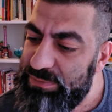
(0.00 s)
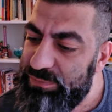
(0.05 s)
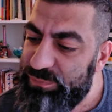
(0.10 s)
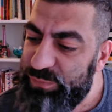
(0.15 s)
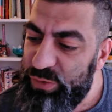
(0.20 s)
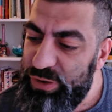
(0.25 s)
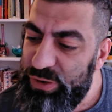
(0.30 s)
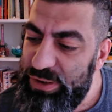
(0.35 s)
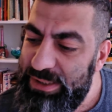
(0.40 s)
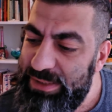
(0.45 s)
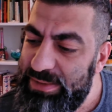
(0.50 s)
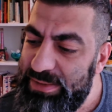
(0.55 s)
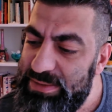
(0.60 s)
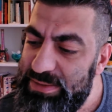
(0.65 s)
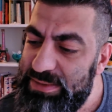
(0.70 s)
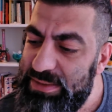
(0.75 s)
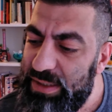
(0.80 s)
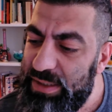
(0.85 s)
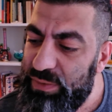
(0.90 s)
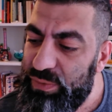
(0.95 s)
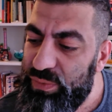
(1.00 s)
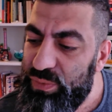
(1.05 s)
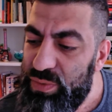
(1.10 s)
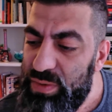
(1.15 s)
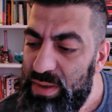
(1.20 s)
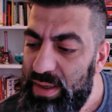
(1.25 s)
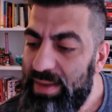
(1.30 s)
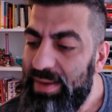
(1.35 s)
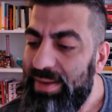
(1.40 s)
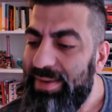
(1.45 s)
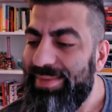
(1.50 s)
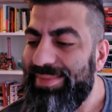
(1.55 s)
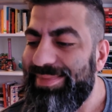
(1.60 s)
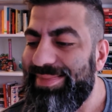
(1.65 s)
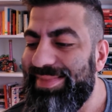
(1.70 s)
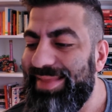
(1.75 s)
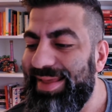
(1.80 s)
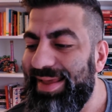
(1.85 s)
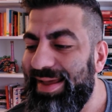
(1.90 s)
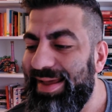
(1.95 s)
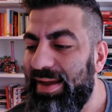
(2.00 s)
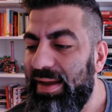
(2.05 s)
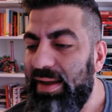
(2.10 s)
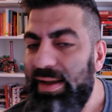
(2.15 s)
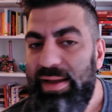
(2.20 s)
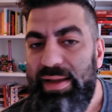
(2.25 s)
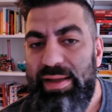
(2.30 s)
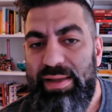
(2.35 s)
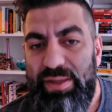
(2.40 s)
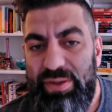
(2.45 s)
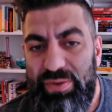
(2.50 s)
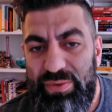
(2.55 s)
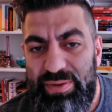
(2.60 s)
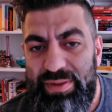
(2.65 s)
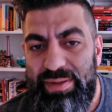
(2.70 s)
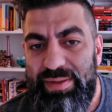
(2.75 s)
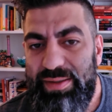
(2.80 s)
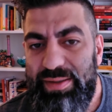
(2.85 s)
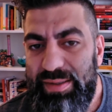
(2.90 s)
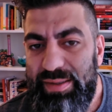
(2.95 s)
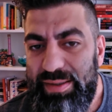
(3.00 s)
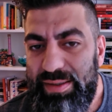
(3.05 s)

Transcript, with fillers: für ihn ist er nur der Junge.